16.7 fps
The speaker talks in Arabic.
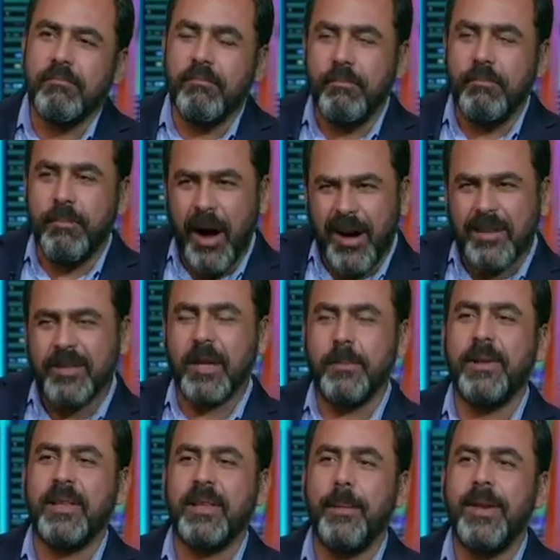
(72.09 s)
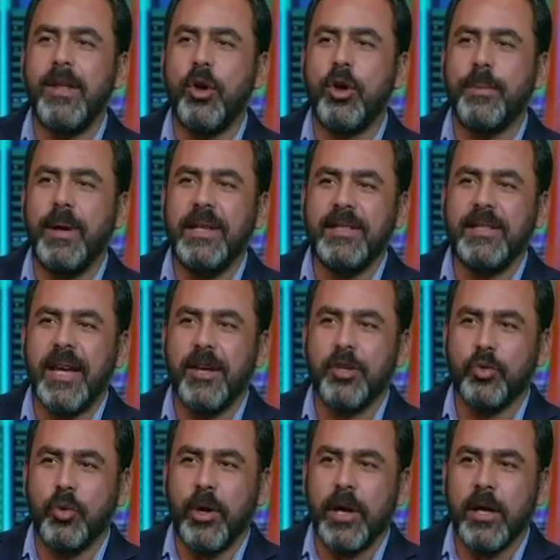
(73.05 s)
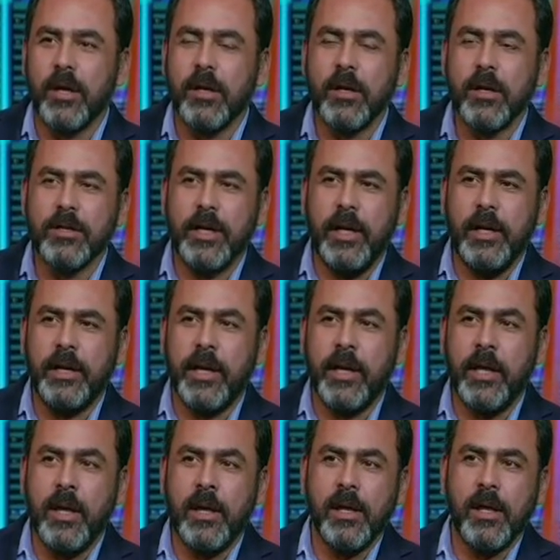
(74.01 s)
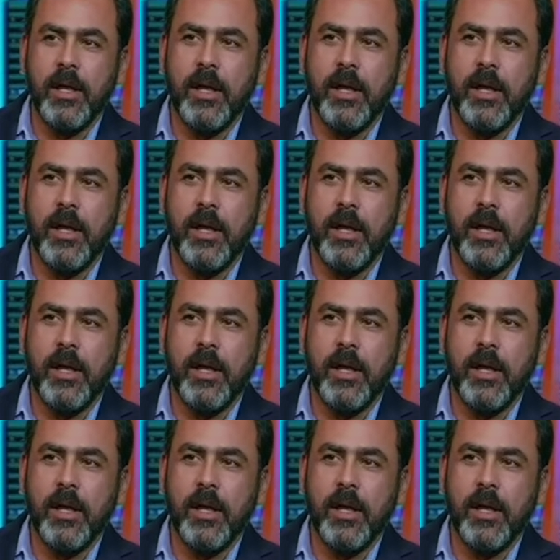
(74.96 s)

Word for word: باكتر من 48 ساعه شويه صح كده